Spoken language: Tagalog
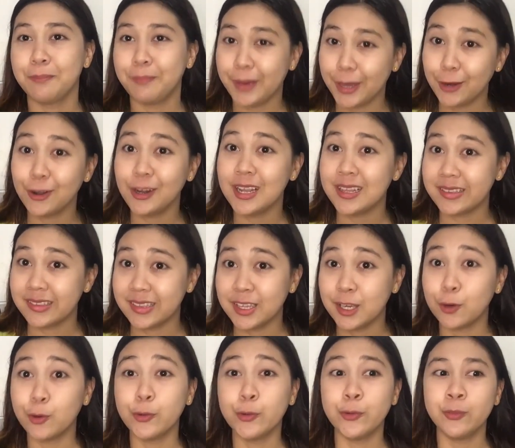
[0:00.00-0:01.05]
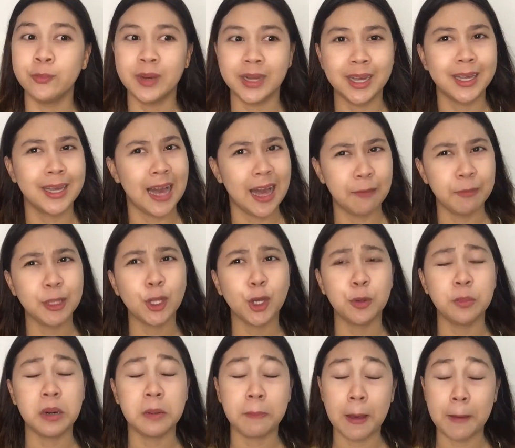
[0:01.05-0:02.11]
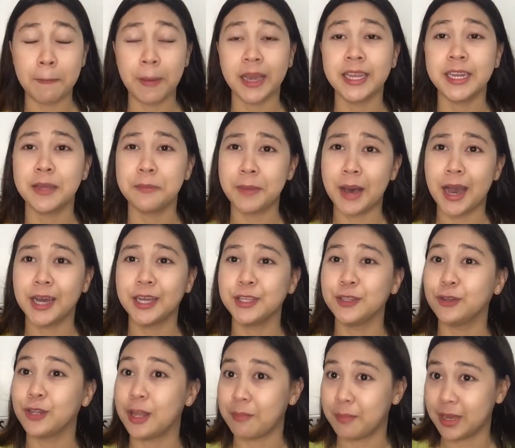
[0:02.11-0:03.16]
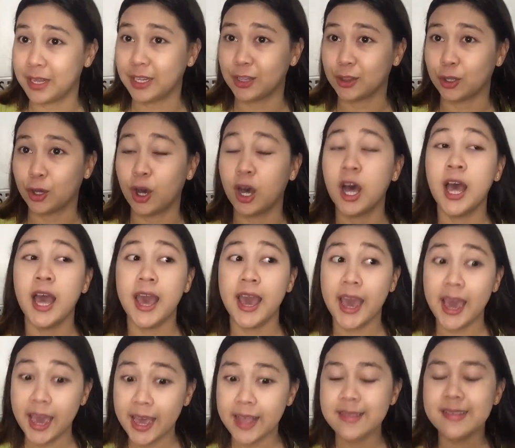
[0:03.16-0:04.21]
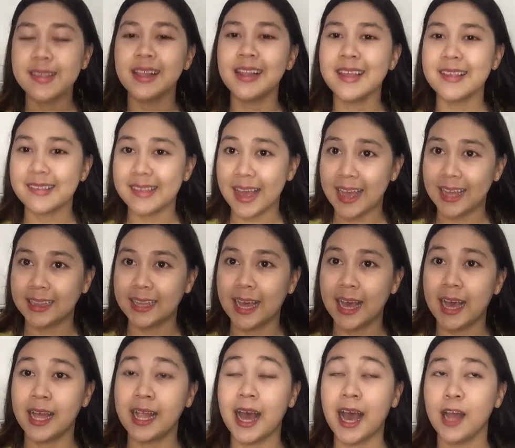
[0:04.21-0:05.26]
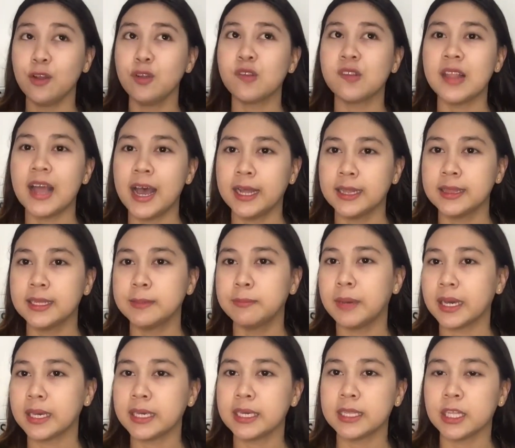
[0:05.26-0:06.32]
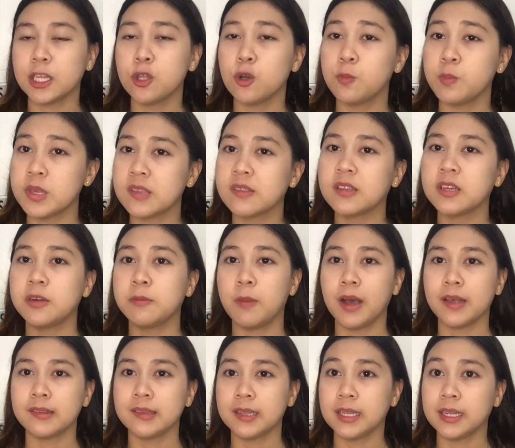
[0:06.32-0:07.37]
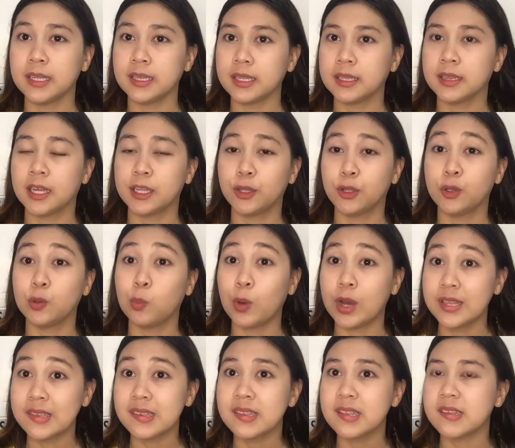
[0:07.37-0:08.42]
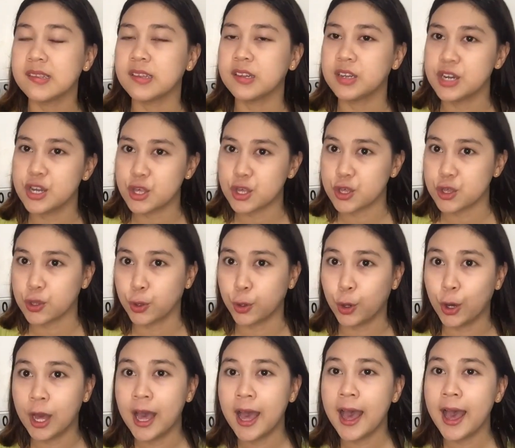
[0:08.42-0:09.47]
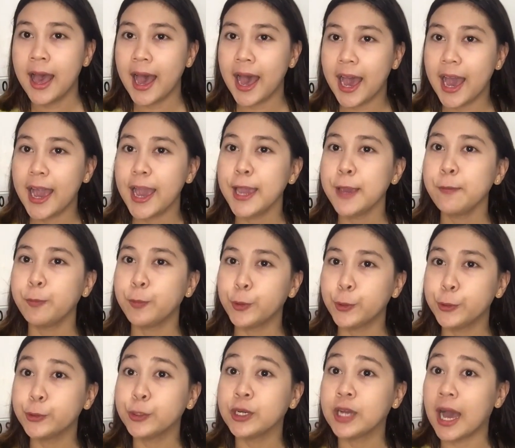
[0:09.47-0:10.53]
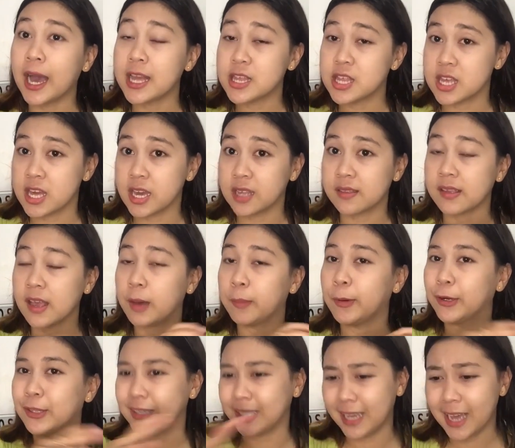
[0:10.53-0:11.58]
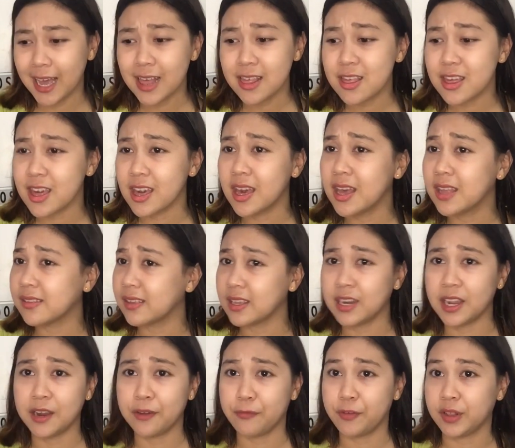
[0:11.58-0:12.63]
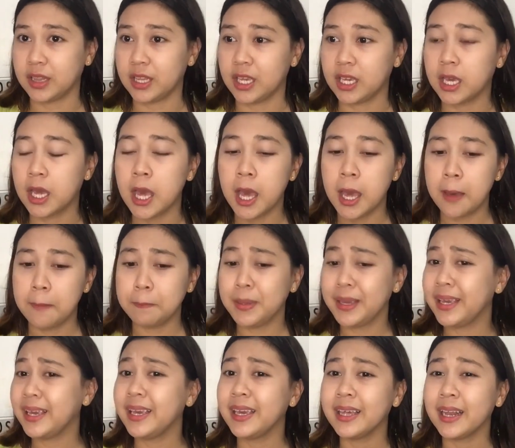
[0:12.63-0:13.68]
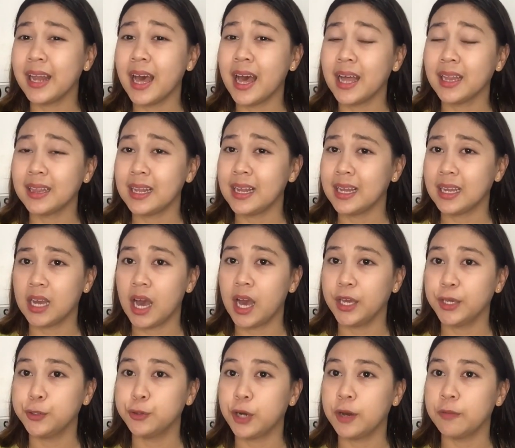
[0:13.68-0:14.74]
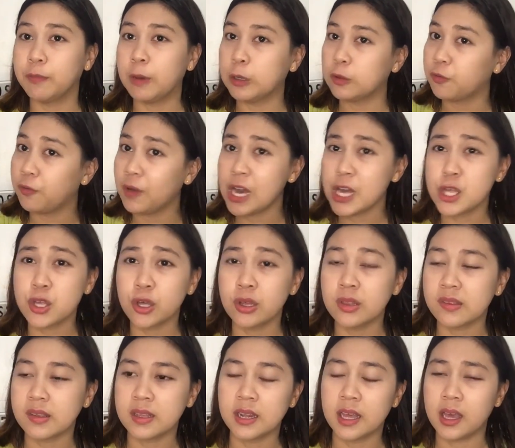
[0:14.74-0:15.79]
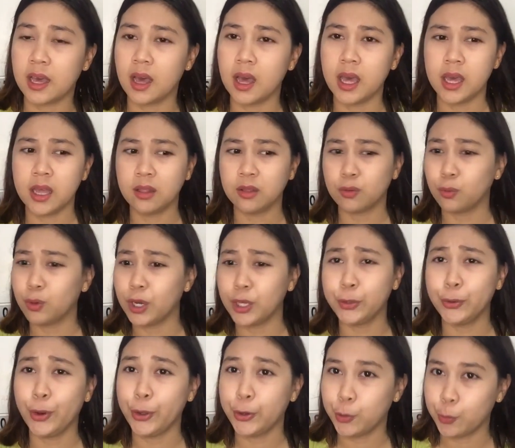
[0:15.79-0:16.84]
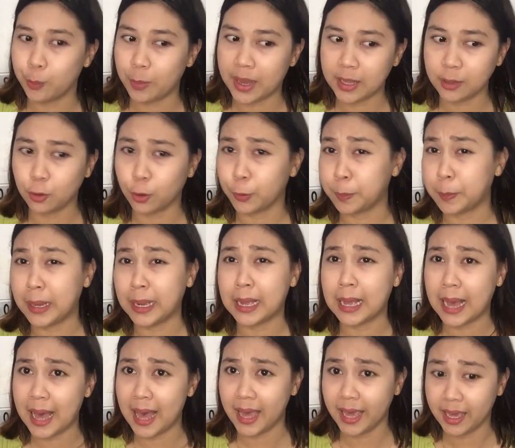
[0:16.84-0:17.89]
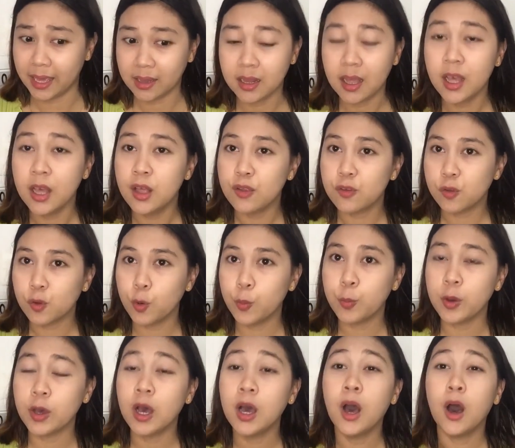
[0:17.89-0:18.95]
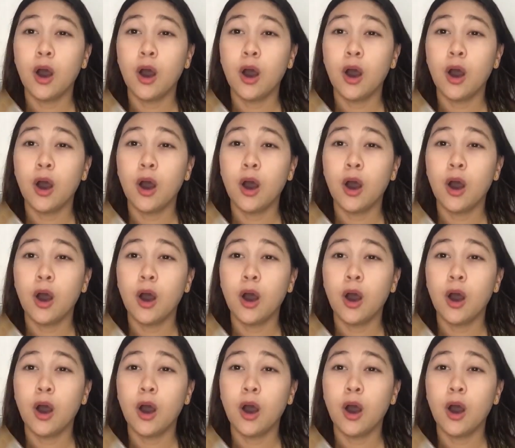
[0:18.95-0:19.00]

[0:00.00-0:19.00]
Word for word: Pero let's see kung magagamit o mapapakinabangan yung laman nito. And sa Lazada, halos lahat ng makikita yung Mr. Box na tinitinda doon. Once na sinerch nyo, ay puro gadgets about gadgets and everything. Bihira talaga yung about fashions and, and kung ano-ano man or pagkain. So,